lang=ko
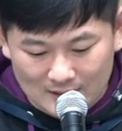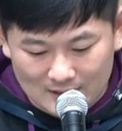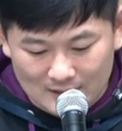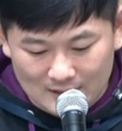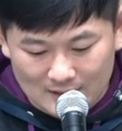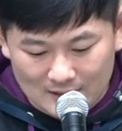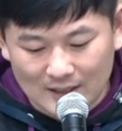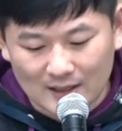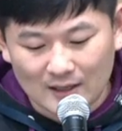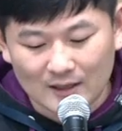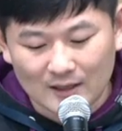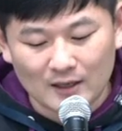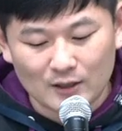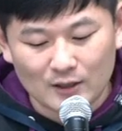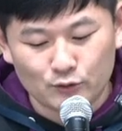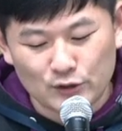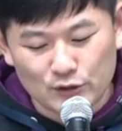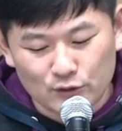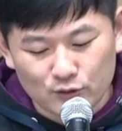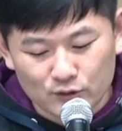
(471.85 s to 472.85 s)

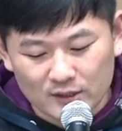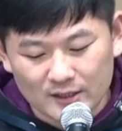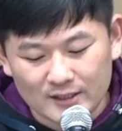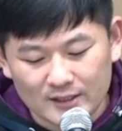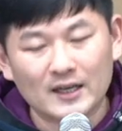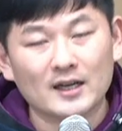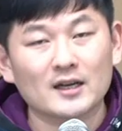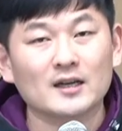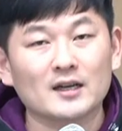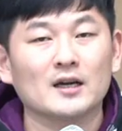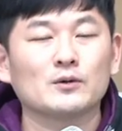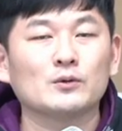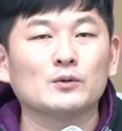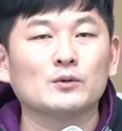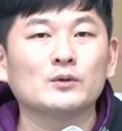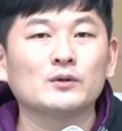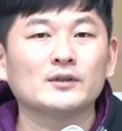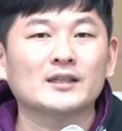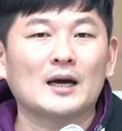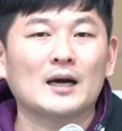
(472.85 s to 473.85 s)
생각하고 이웃을
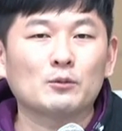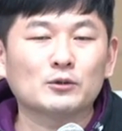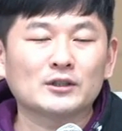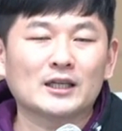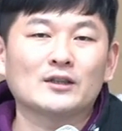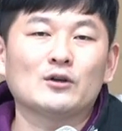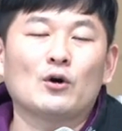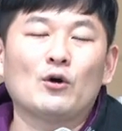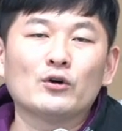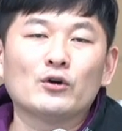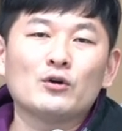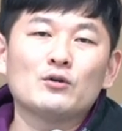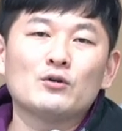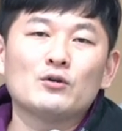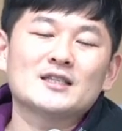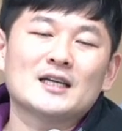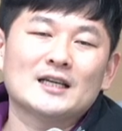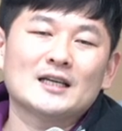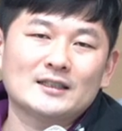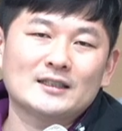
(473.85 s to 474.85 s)
생각하고 나보다는 어려운
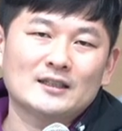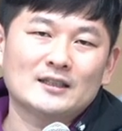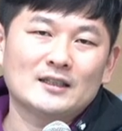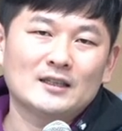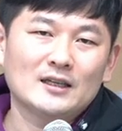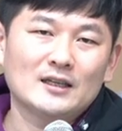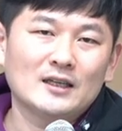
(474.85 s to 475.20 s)
자들을